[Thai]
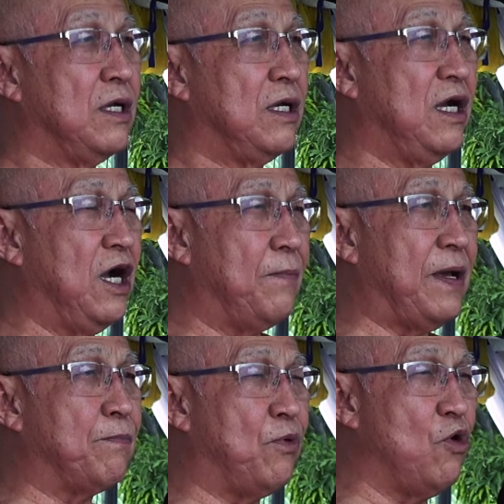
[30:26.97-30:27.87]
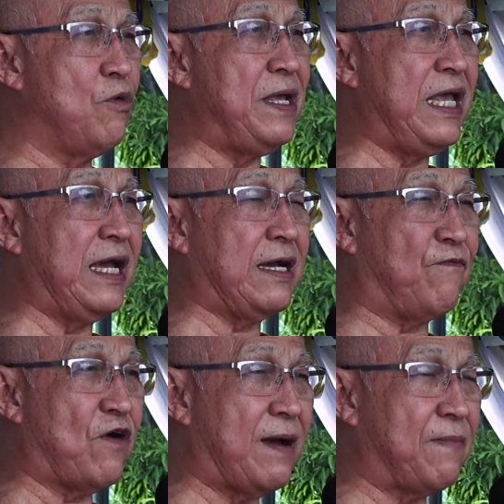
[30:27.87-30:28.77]
หรือเป็นผู้มี
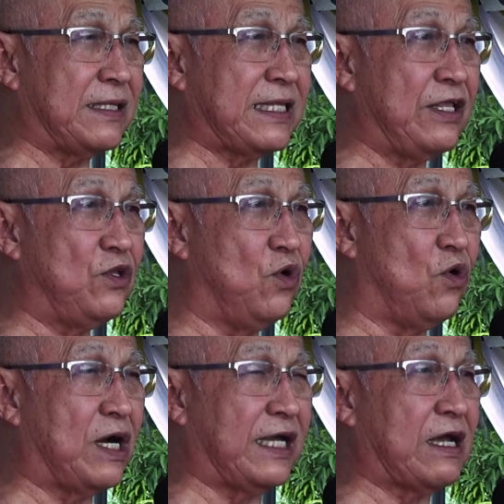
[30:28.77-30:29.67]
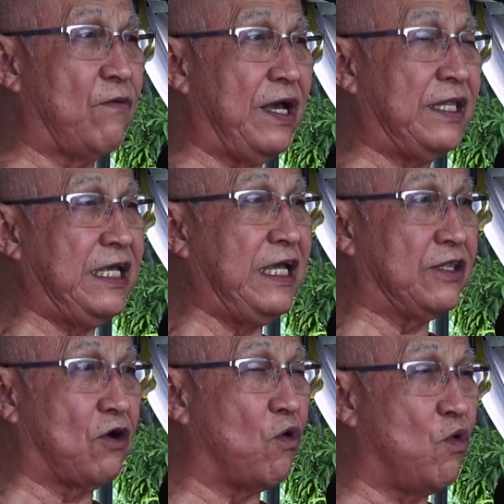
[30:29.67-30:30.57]
ความกตัญญูกตเวที
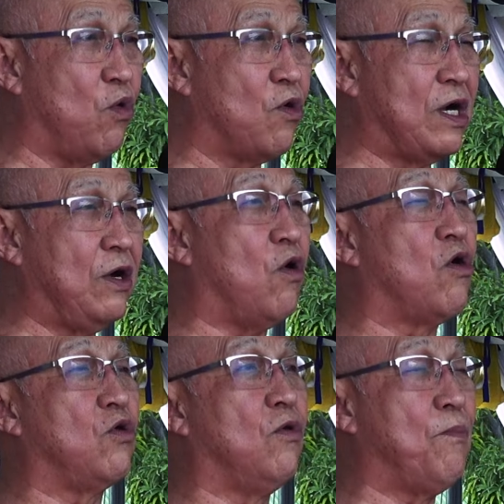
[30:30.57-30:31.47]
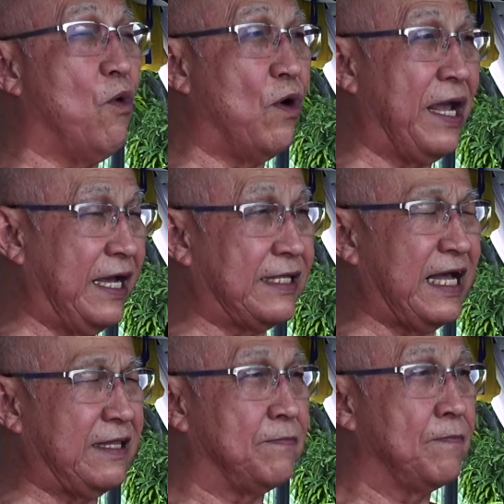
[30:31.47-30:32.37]
ต่อครูคือองค์หลวงปู่เองนั้น